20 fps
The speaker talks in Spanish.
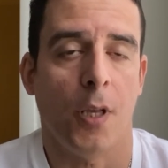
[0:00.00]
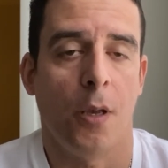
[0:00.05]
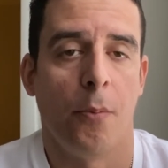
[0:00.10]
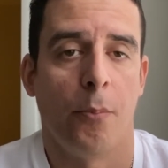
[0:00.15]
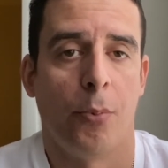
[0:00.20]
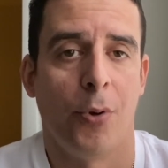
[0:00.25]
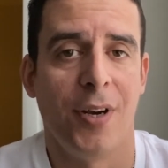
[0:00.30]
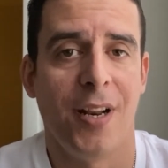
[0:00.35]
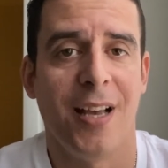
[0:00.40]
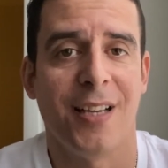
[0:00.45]

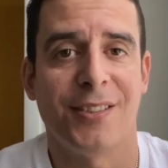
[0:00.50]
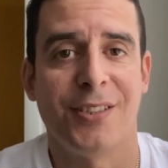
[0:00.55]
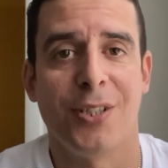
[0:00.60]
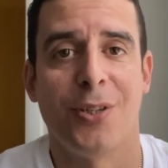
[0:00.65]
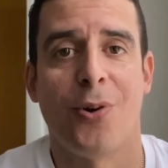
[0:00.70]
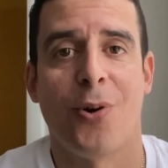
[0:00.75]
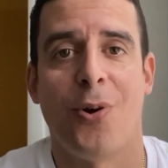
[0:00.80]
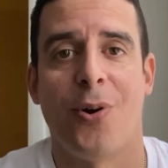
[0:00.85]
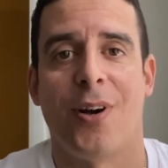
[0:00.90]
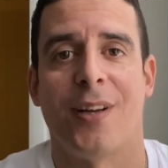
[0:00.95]
Pues nada
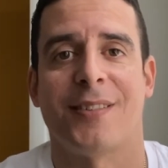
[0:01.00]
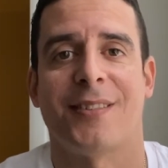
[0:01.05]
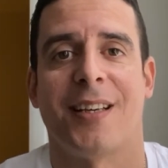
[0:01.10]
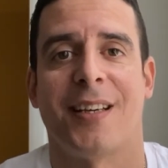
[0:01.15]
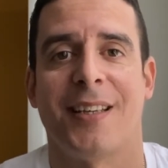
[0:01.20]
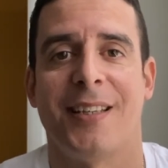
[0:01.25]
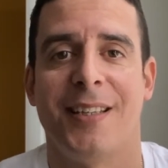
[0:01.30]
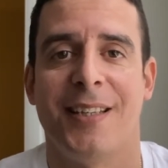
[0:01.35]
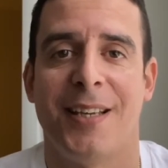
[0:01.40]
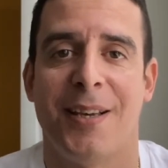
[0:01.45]
chicos, hasta
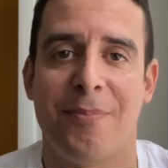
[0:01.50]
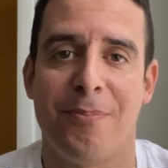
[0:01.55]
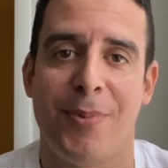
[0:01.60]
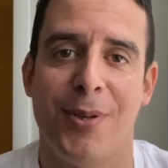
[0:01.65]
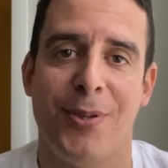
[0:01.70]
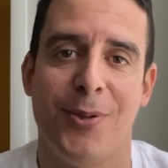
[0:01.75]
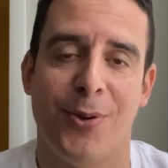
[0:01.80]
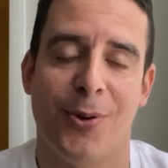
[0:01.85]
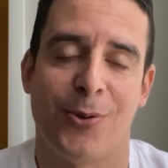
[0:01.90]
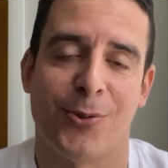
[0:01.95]
aquí el
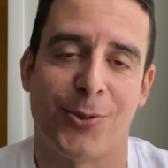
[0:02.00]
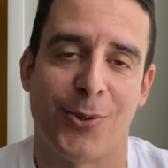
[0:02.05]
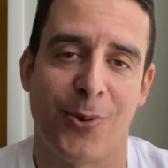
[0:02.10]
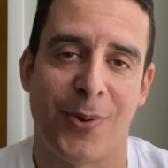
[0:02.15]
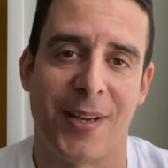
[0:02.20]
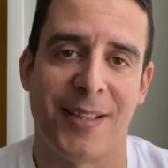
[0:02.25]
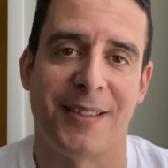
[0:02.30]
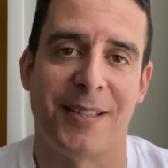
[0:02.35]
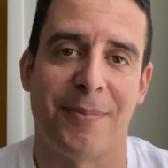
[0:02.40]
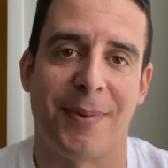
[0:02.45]
vídeo
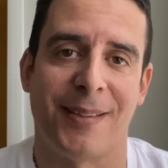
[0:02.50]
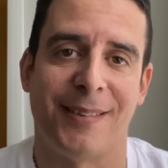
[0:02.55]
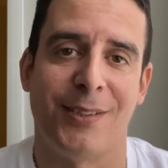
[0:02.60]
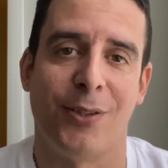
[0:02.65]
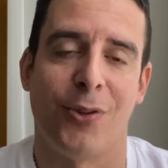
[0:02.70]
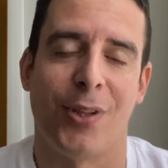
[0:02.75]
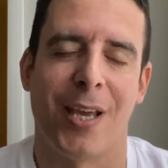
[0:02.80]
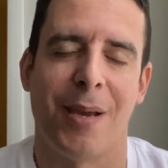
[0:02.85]
sobre este partido.